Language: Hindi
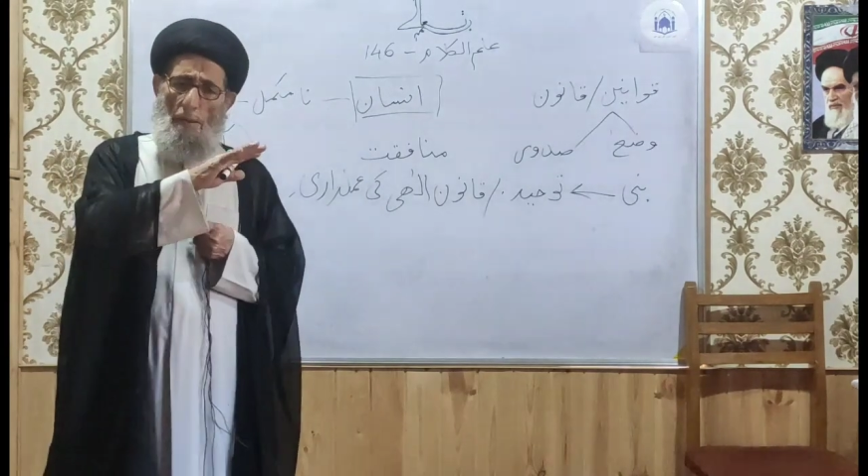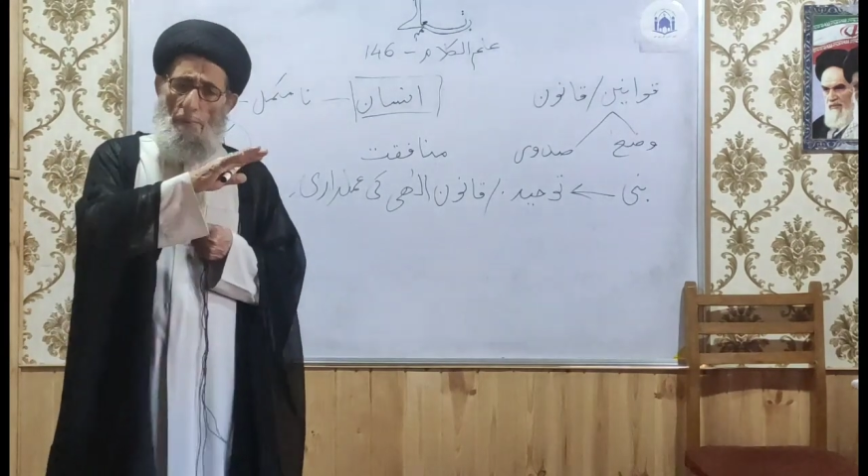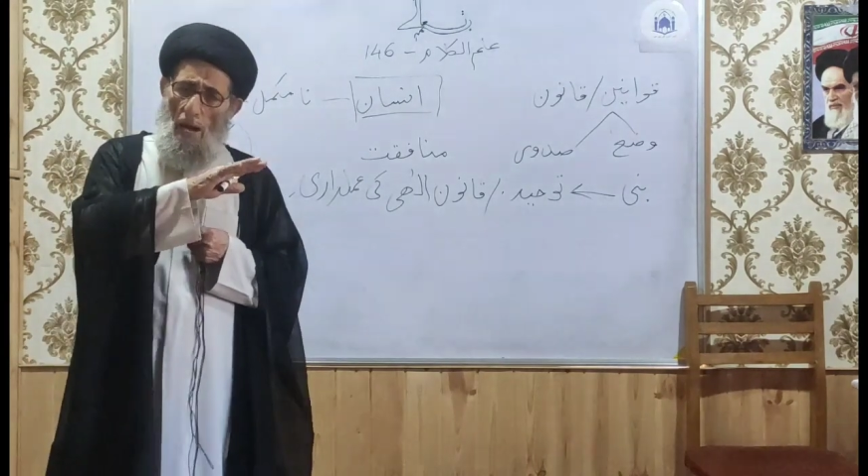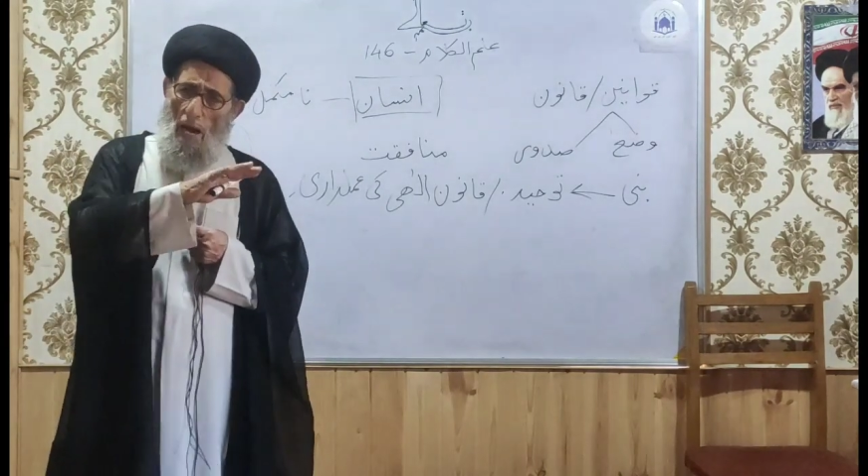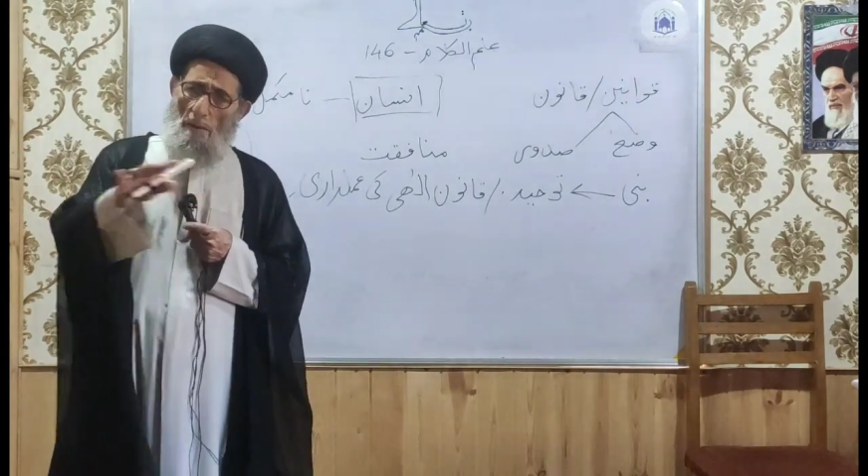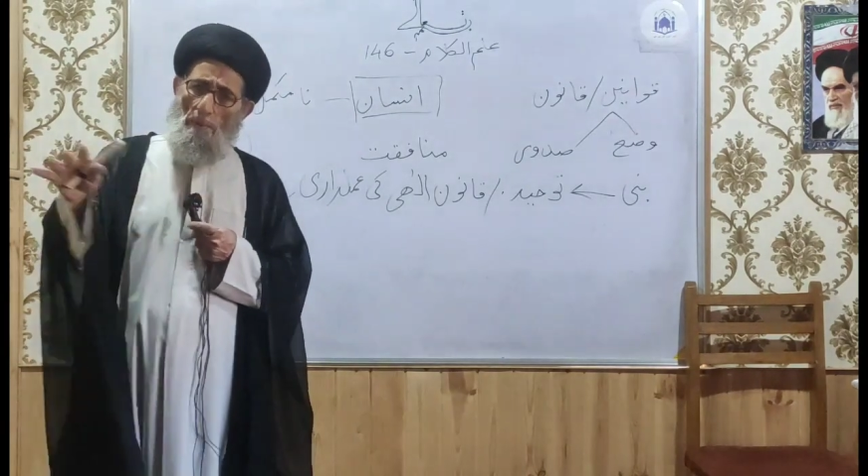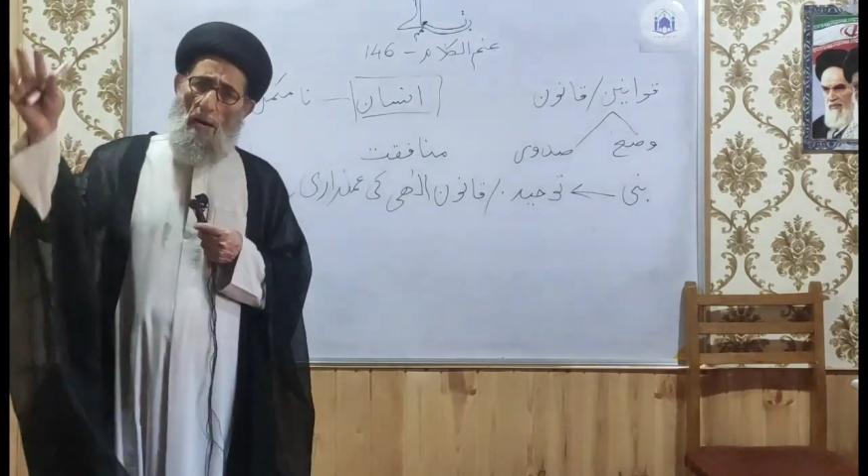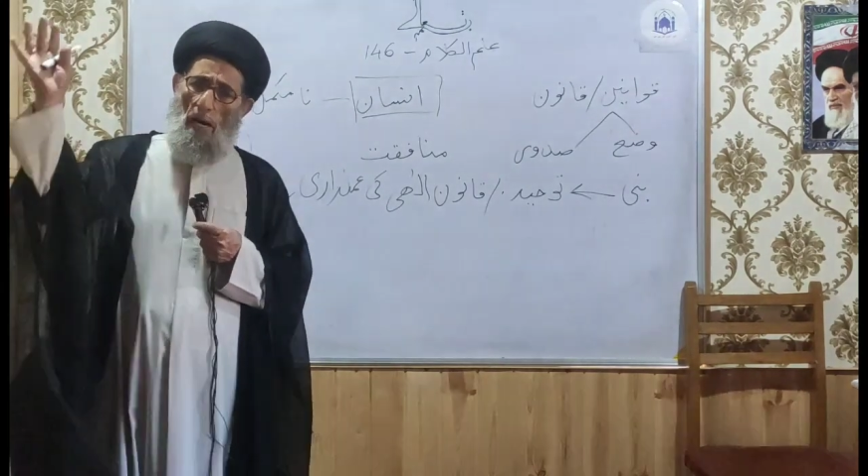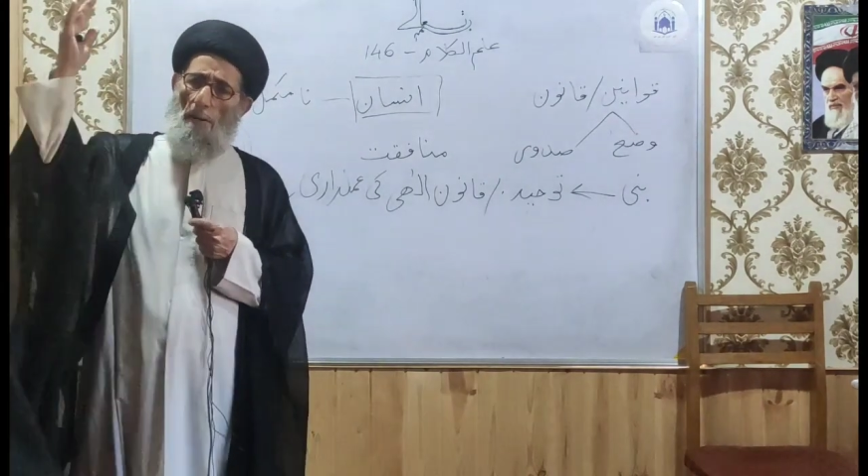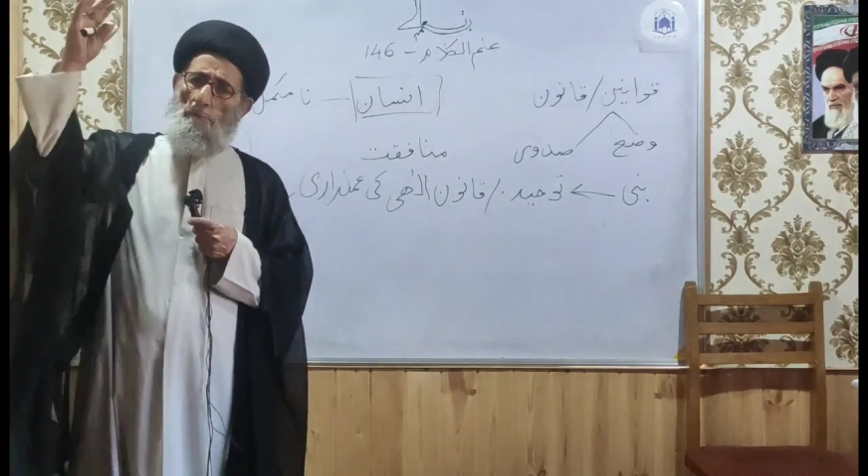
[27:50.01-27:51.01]
तमाम
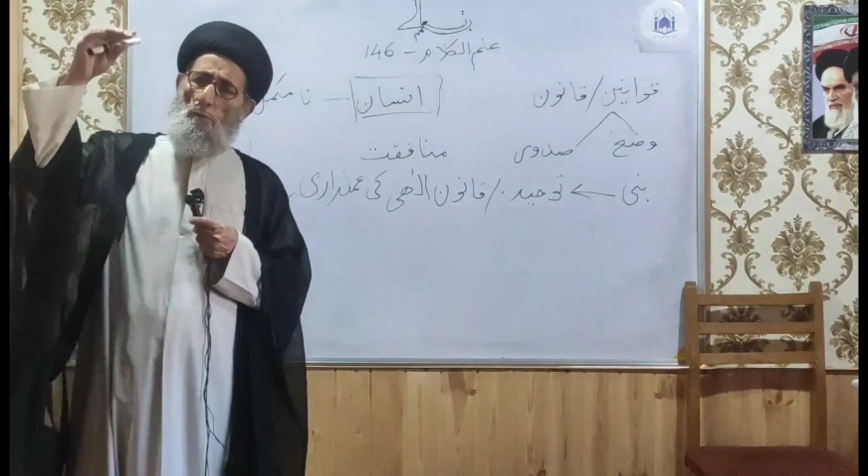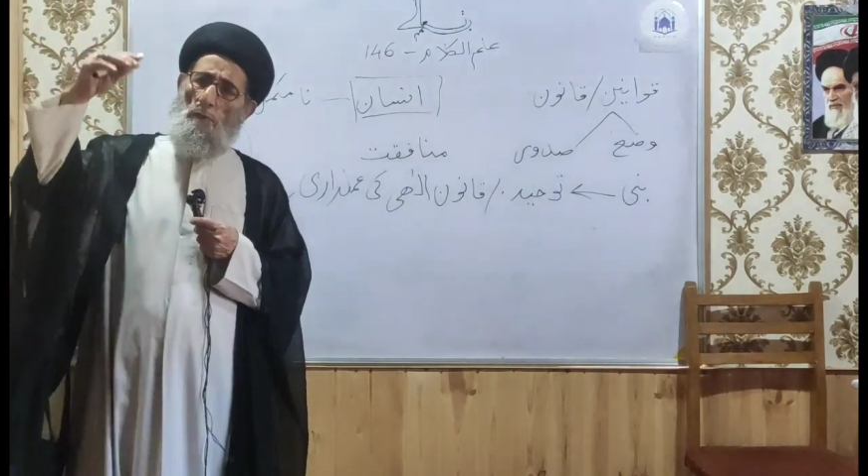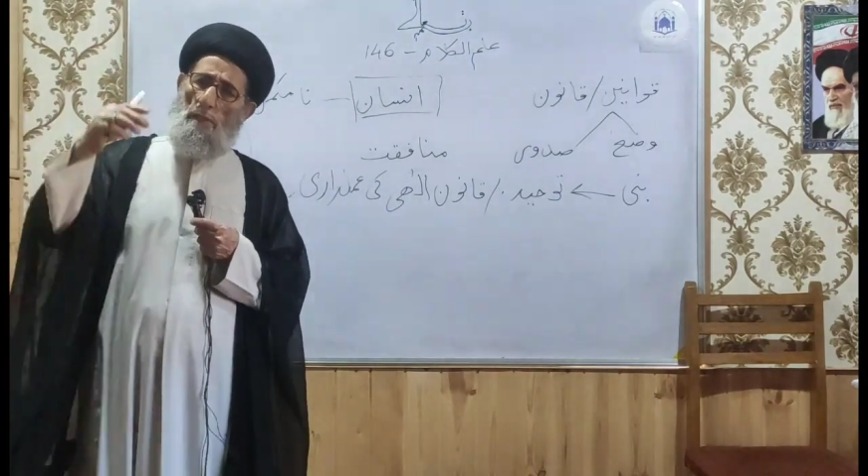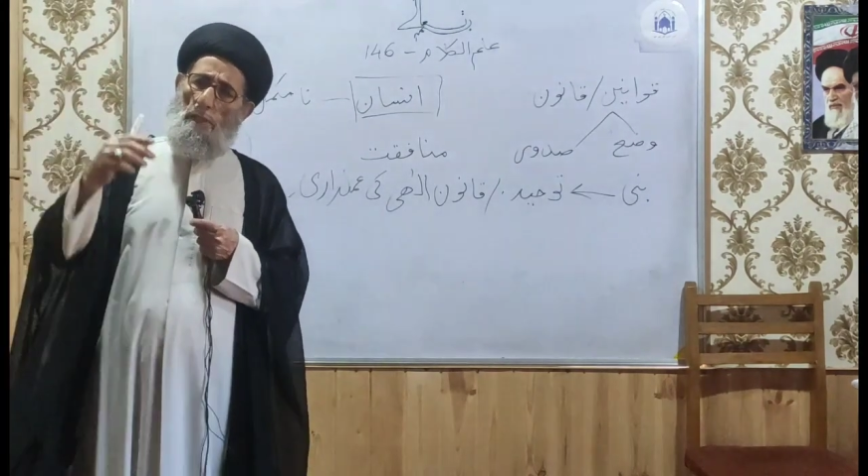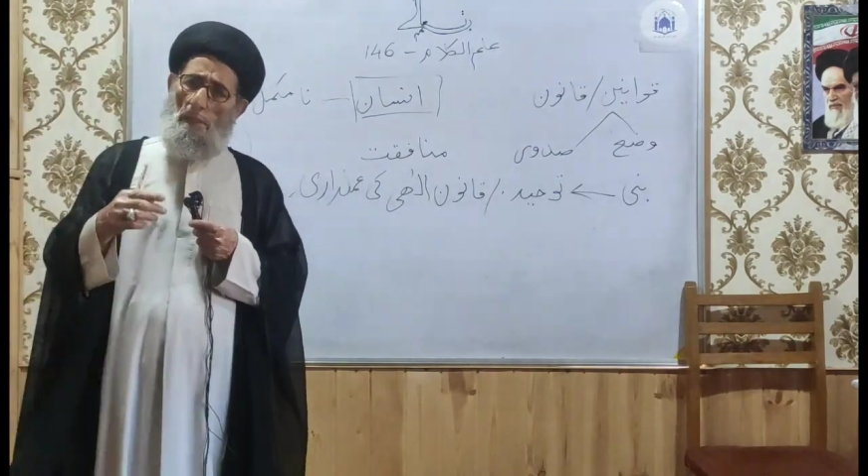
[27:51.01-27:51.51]
खराबियों